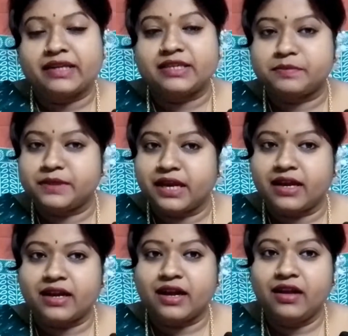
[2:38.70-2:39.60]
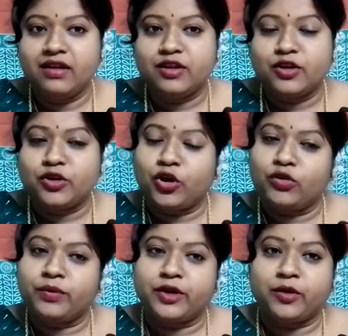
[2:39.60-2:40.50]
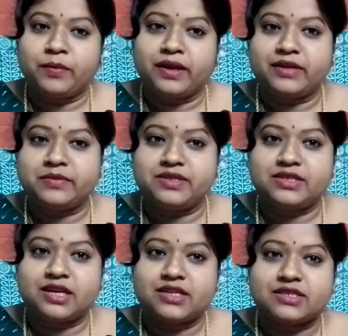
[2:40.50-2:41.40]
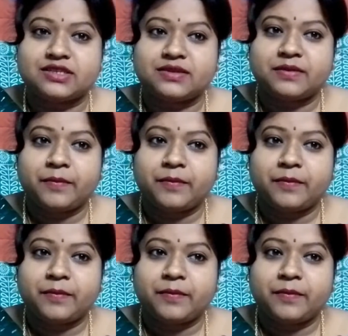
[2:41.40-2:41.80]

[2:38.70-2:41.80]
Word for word: পাঠে প্রিয়াঙ্কা কলমে অম্মানি বিশ্বাস